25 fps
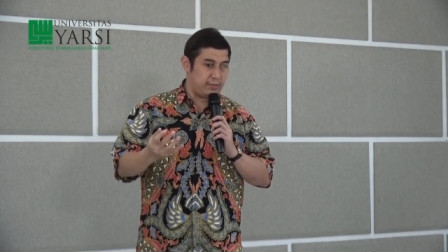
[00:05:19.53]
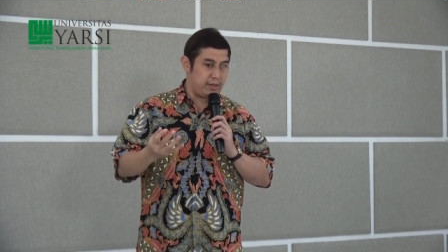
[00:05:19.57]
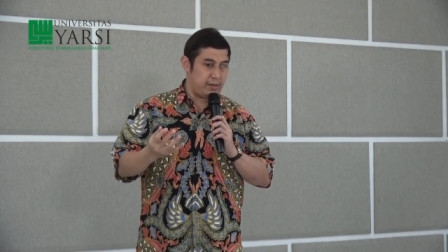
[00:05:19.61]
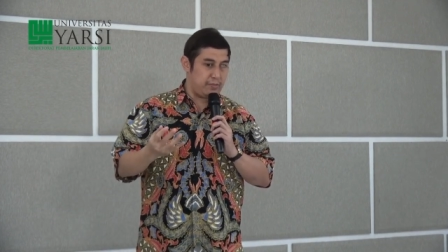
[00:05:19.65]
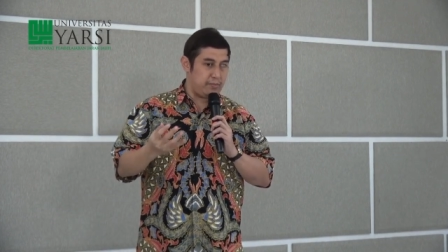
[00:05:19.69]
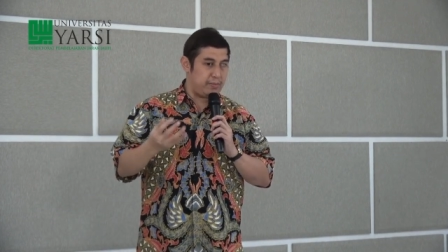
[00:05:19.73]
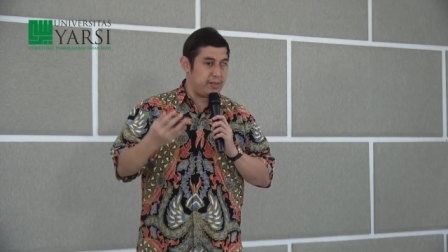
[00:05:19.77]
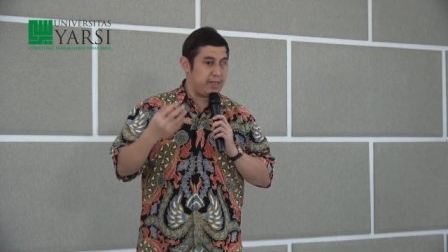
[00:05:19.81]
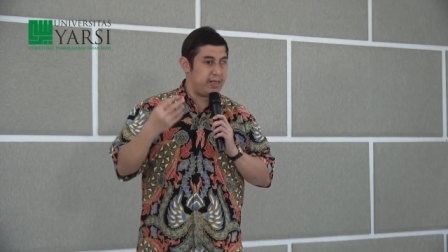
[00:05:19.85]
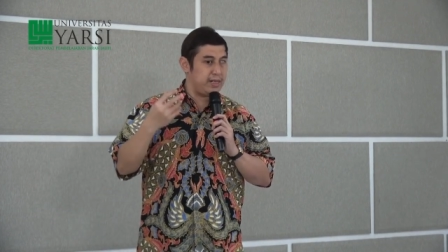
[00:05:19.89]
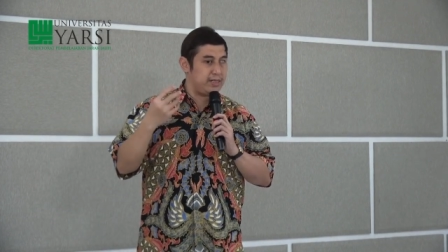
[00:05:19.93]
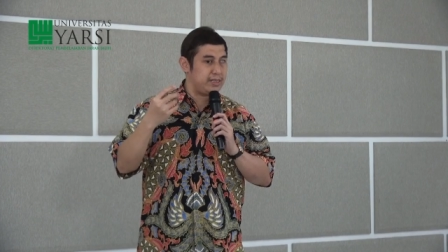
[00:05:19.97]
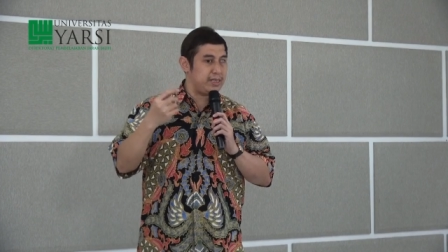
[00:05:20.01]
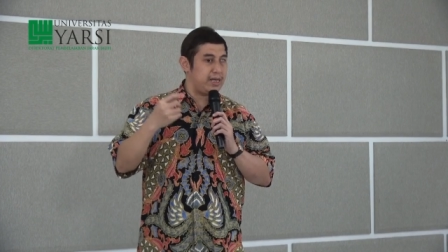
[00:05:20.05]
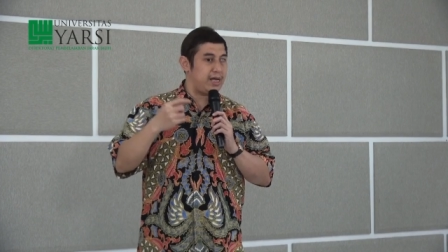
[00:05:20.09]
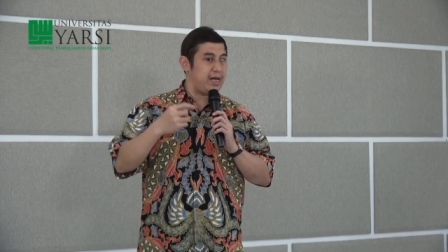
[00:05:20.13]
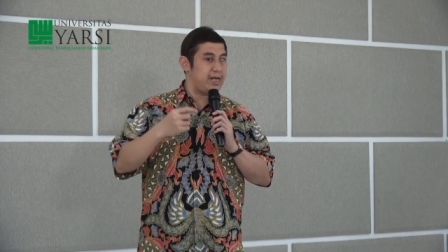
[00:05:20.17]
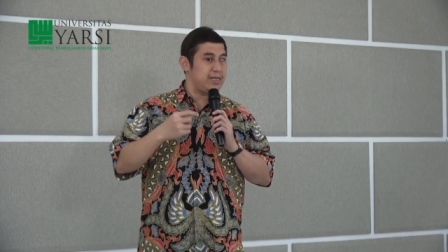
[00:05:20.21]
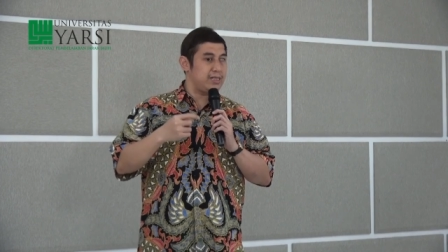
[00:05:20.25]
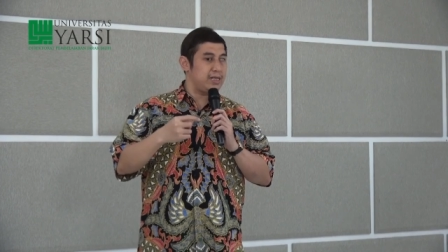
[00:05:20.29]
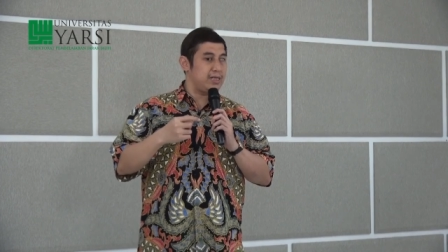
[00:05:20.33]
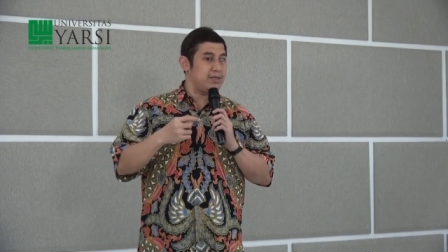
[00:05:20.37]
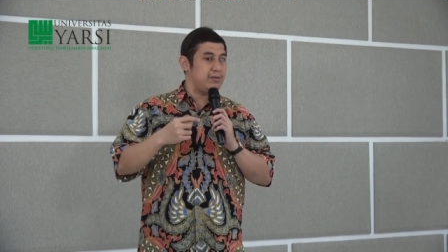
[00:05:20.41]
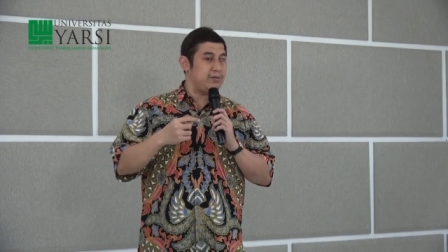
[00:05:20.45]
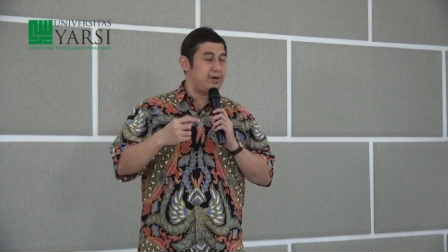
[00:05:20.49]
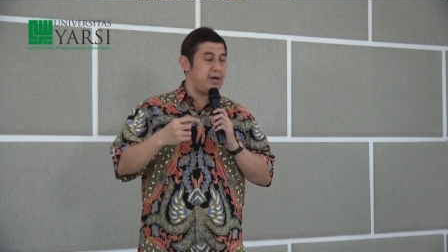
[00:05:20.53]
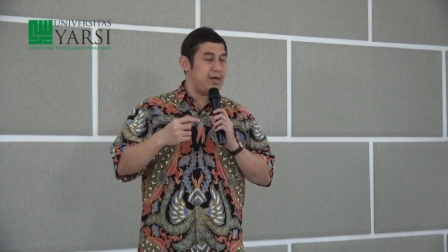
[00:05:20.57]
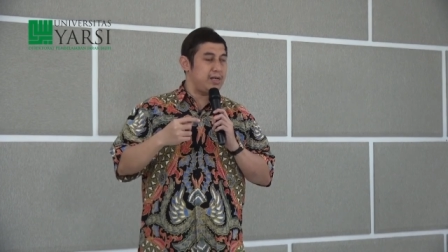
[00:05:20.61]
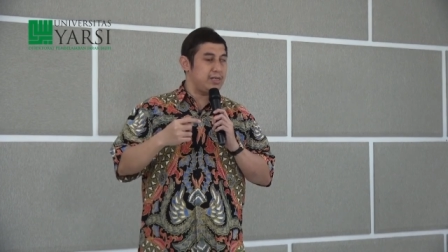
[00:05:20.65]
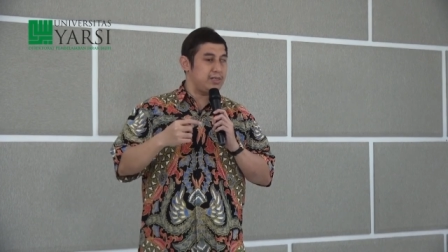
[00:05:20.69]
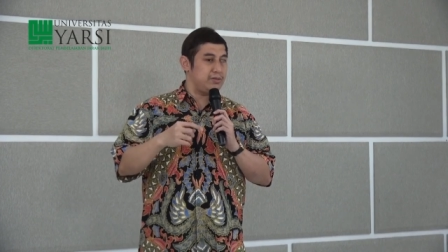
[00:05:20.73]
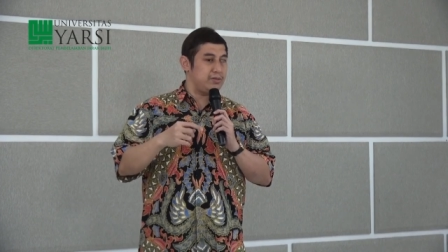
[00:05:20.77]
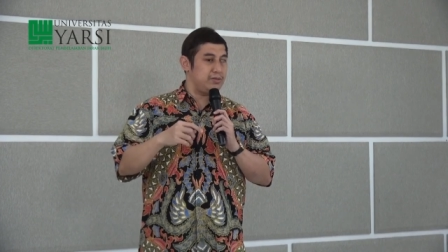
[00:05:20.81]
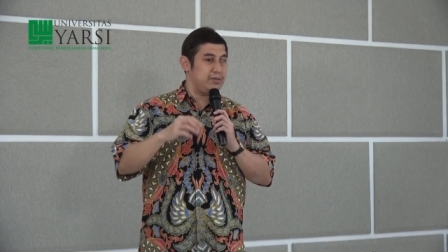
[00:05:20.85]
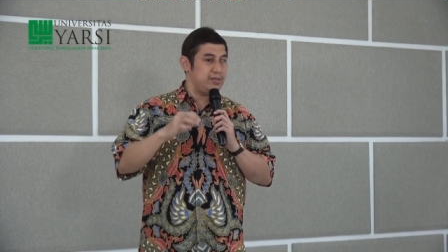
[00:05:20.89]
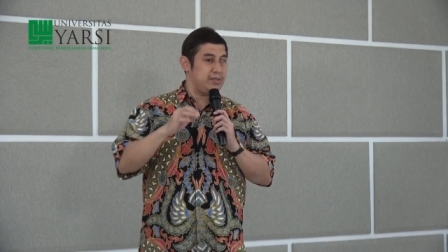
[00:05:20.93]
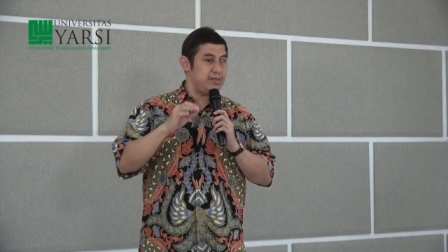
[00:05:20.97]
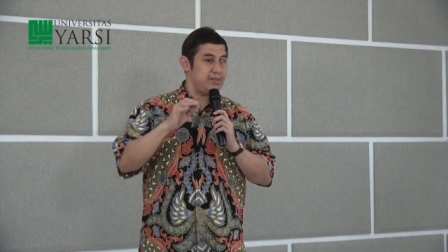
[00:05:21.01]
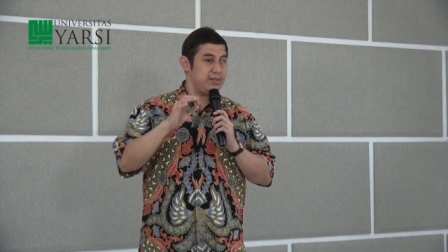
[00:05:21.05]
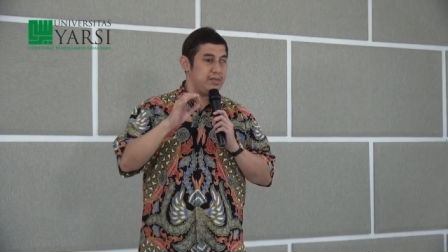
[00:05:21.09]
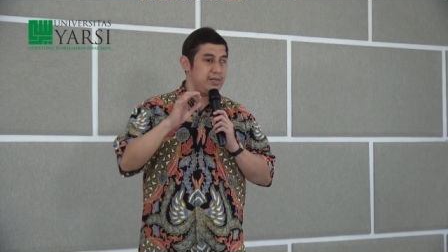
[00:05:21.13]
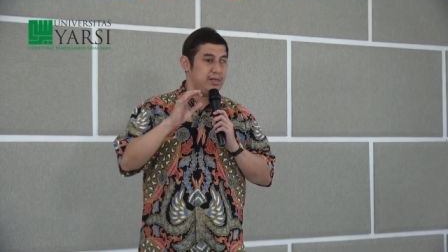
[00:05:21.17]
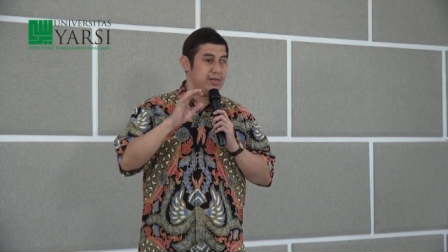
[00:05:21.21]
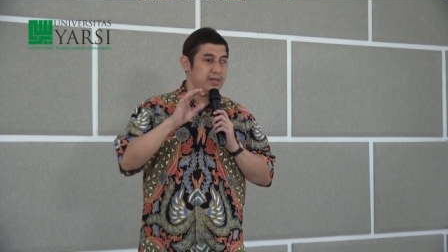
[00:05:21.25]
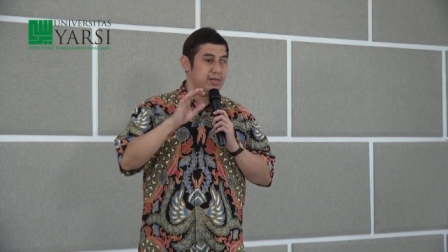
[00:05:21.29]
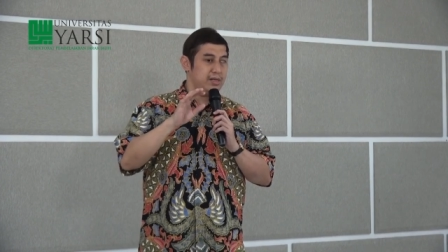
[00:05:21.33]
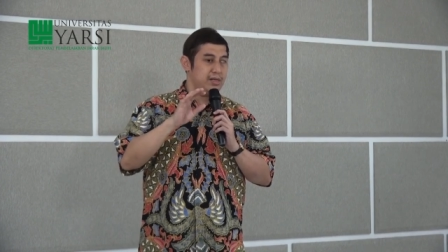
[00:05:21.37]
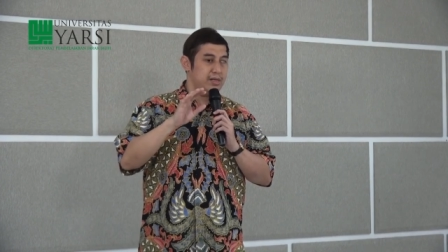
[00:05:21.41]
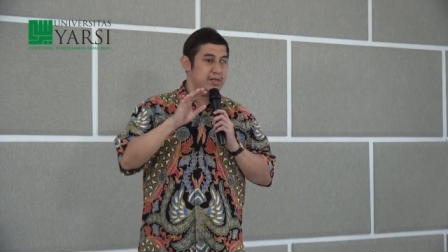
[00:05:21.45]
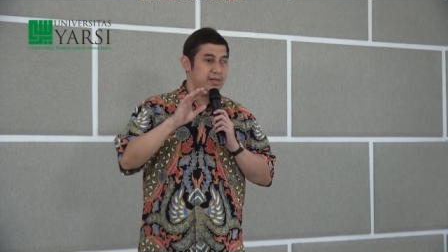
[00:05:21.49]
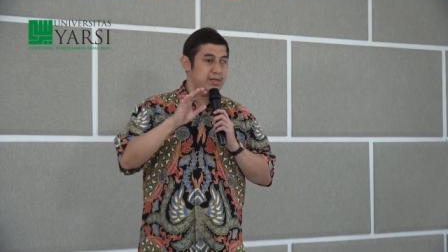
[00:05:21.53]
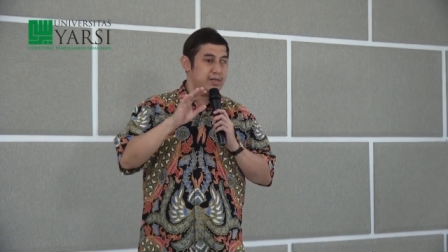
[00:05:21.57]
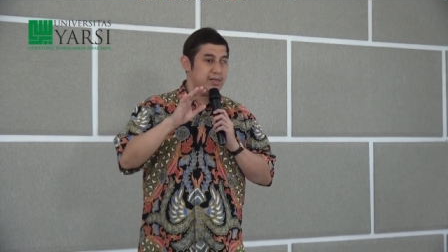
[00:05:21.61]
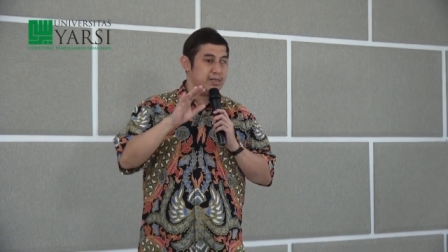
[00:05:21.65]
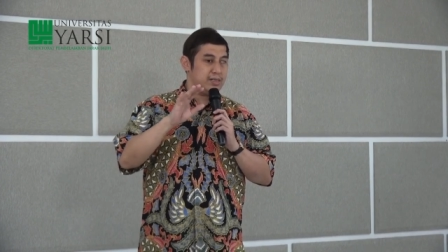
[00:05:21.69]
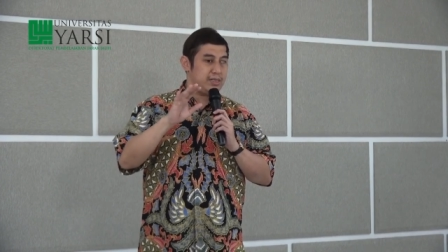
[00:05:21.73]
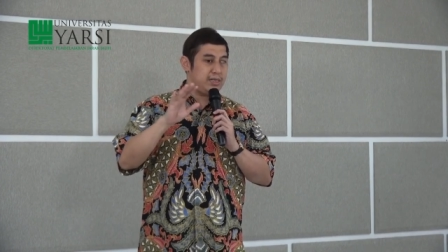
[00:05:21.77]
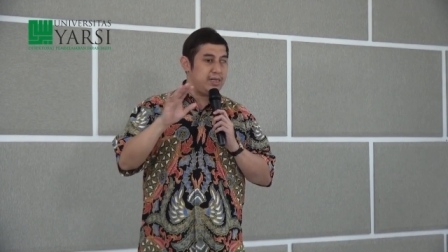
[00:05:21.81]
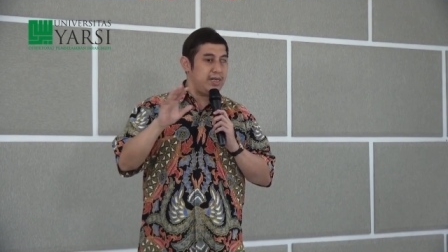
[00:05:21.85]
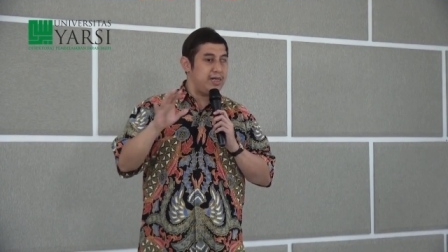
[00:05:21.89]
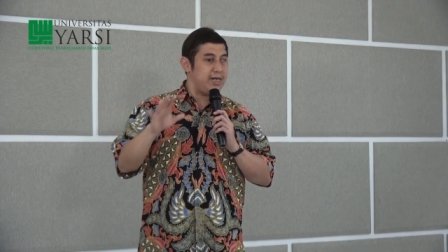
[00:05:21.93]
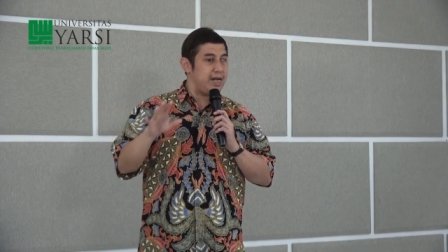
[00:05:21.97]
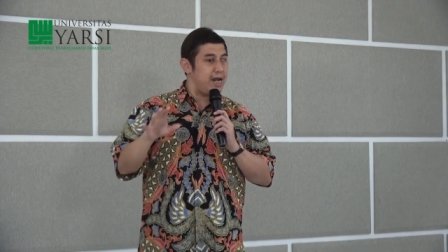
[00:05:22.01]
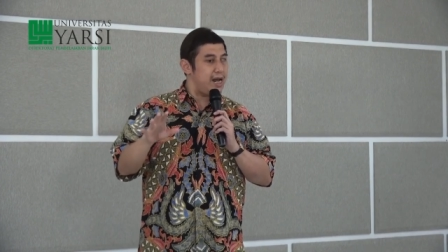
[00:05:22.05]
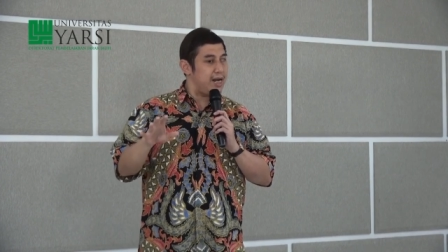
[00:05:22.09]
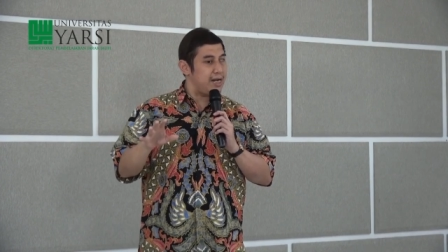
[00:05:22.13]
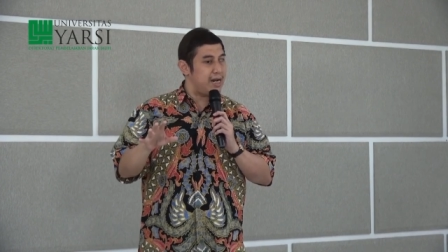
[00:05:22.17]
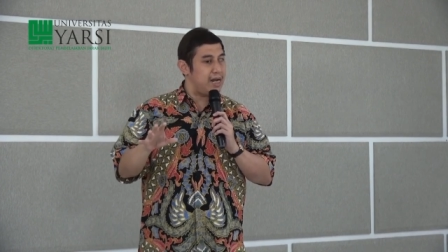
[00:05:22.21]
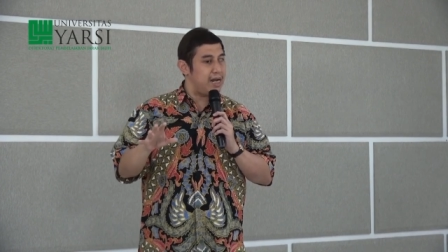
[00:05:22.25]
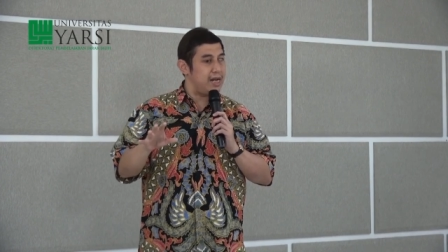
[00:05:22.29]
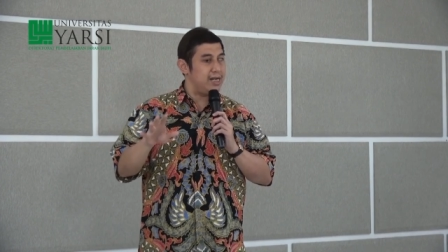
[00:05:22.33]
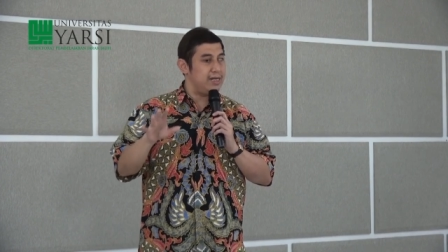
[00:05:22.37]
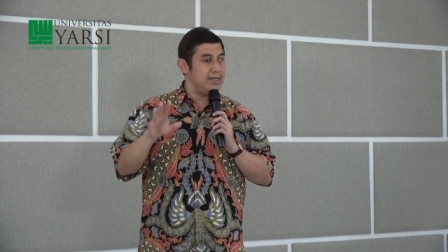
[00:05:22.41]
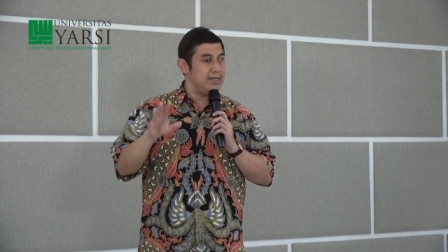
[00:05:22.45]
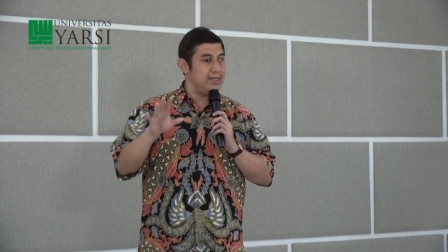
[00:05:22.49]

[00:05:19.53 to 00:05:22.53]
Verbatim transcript: menyelesaikan satu kasus sederhana